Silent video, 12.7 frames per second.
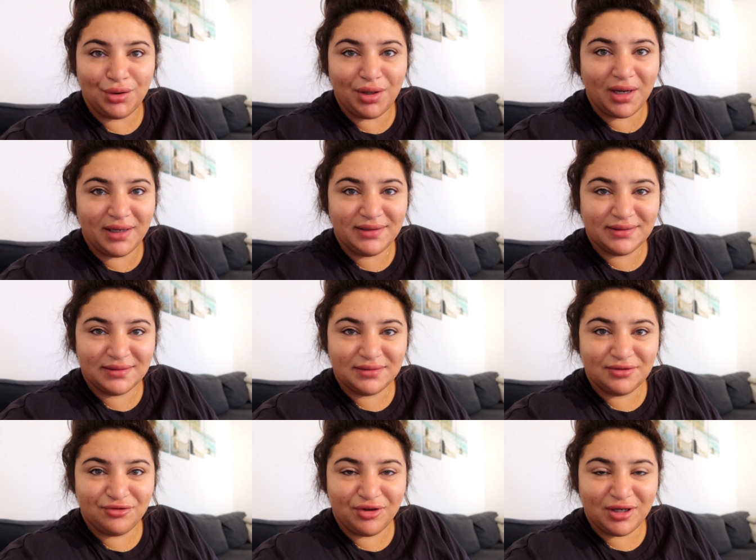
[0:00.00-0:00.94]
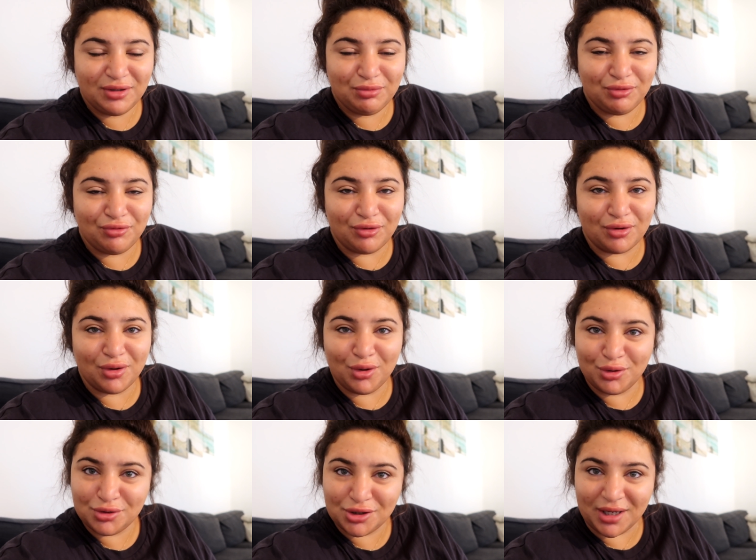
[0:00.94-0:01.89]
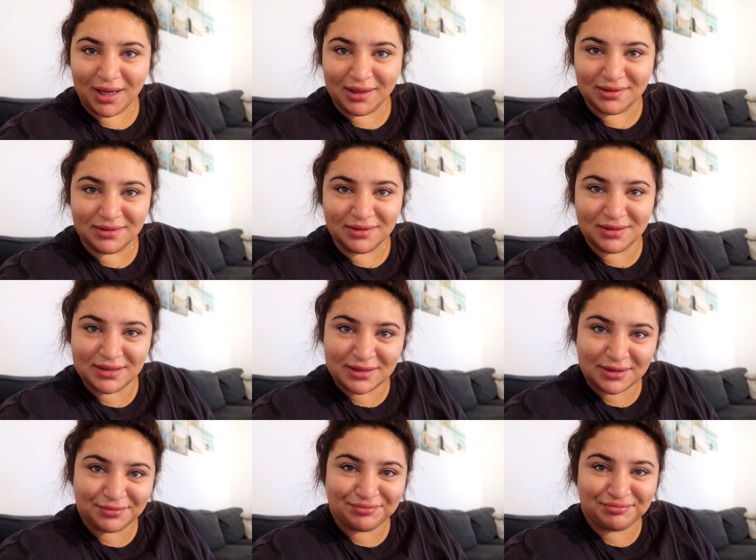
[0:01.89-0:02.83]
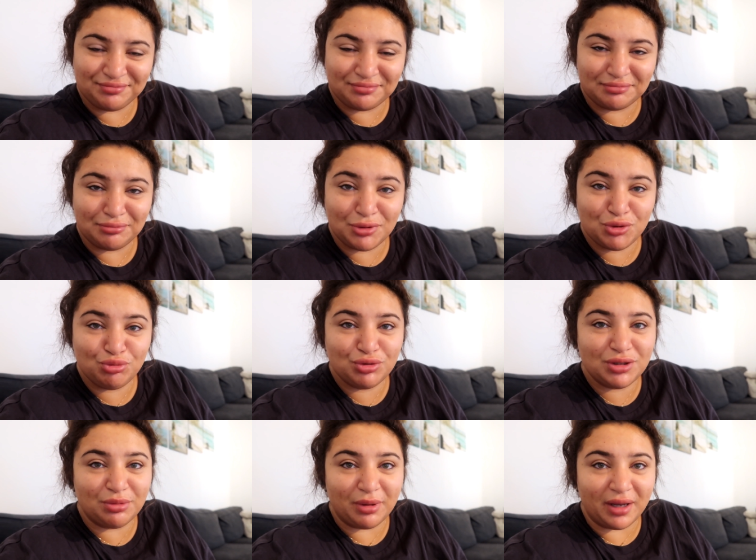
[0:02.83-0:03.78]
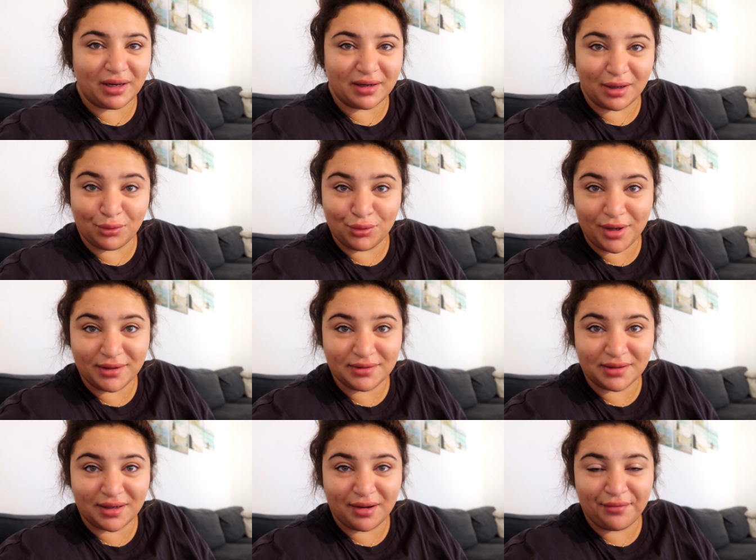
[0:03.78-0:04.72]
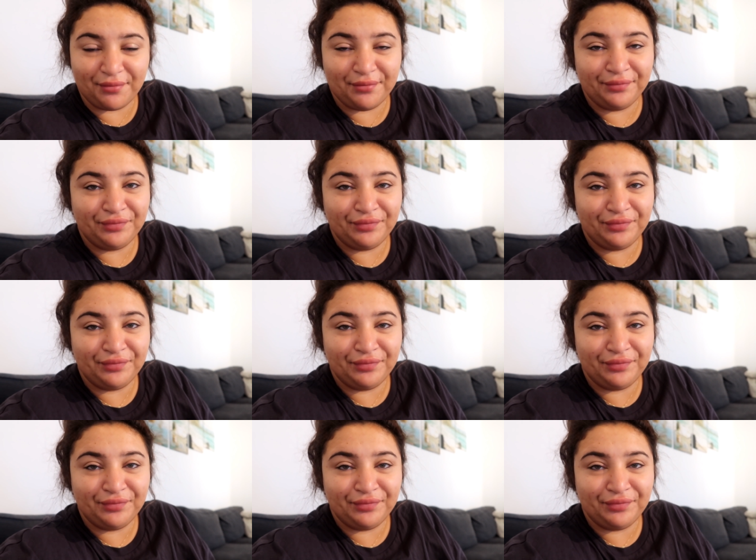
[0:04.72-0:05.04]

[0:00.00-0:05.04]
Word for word: Günaydın ve yeni bir vloga hoş geldiniz. Biz bu sabah erken uyandık.